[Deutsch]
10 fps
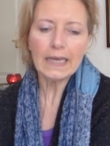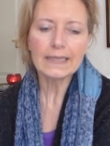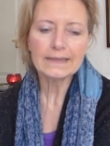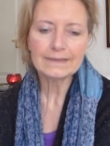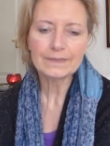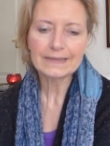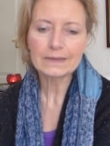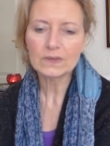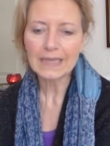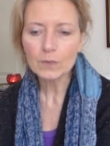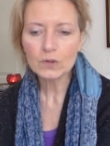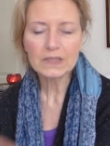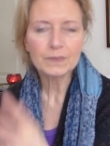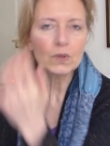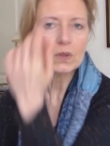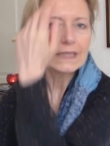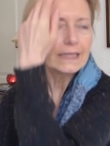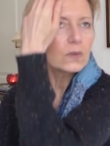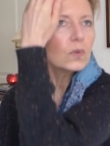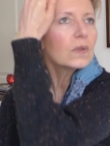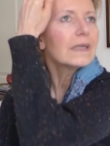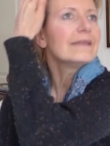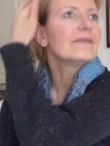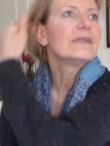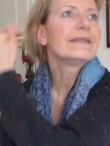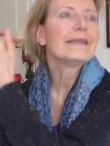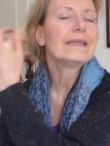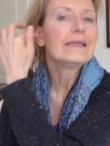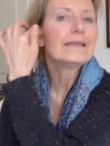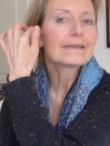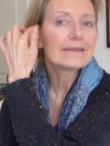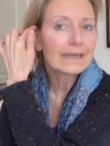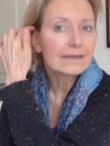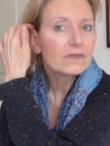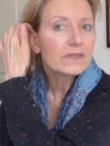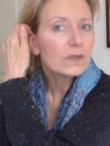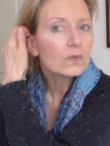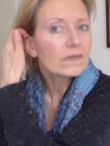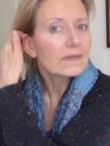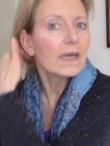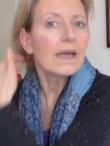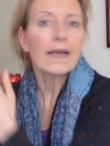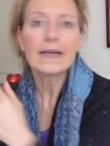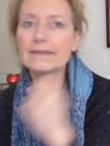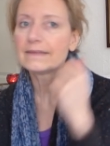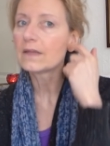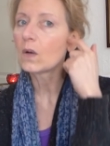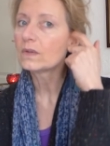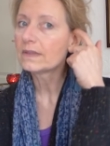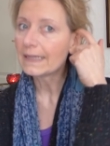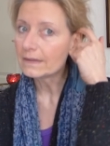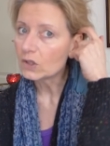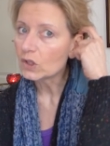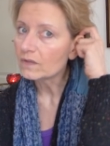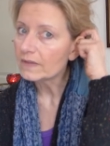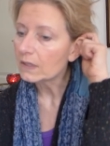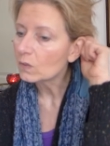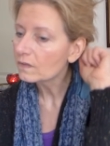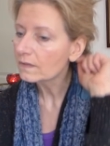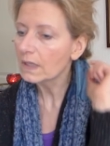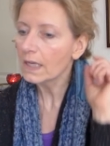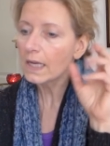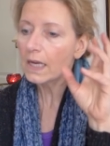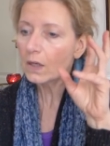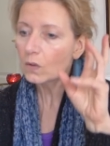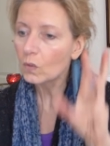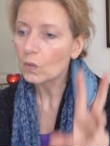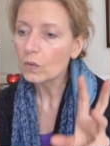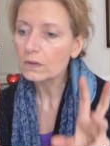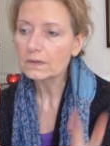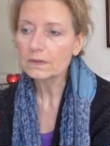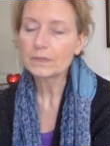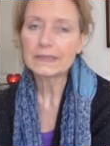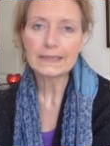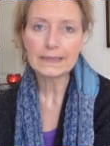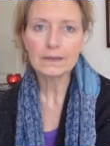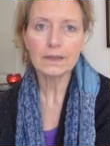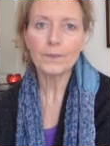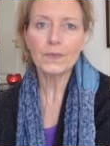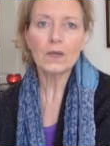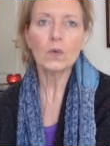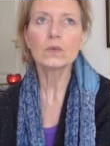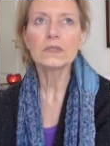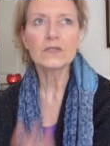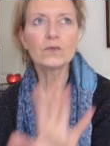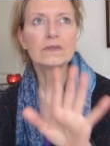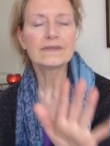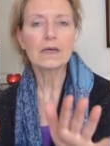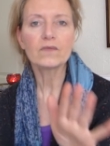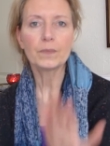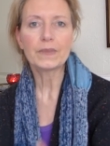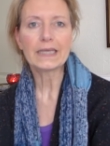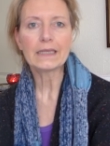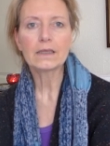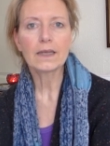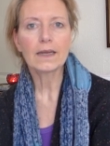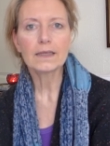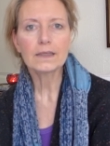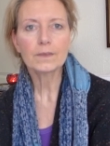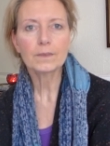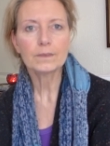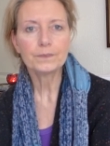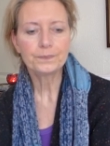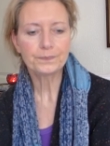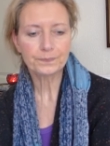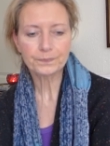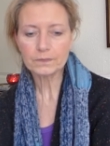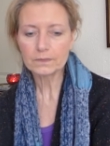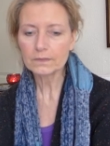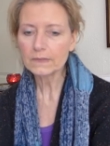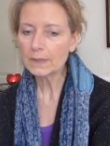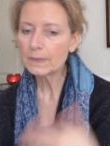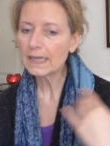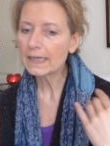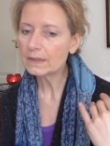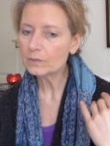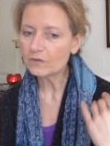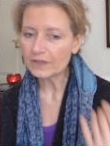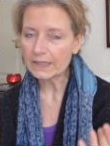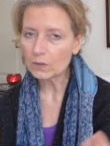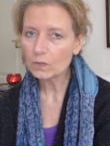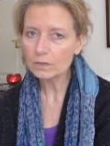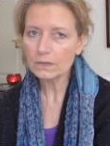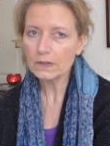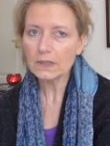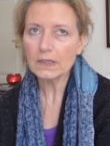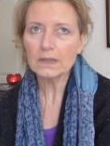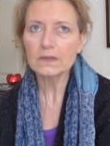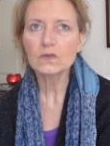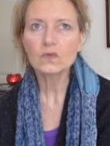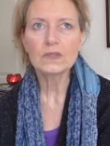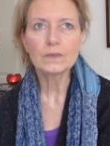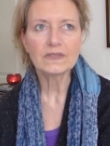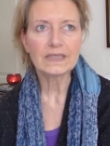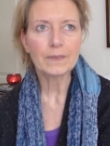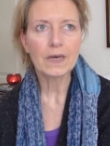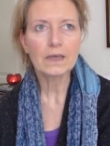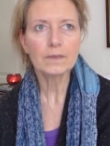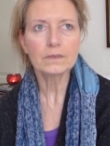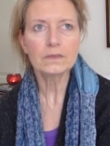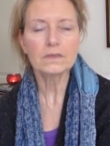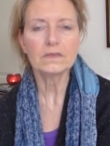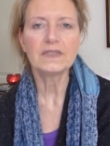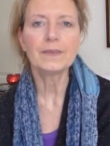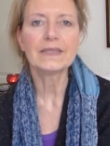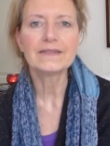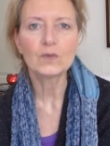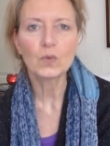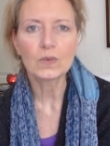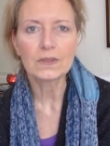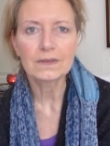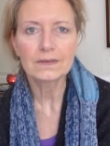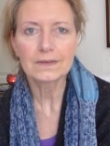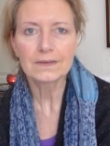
In diesem Sinne, und da möchte ich mit euch hingucken, es sind interessante Videos, es sind authentische Videos. Guckt mit hin und ich würde sagen, wir beginnen gleich mit einem Video zu dem Thema Dimensionen.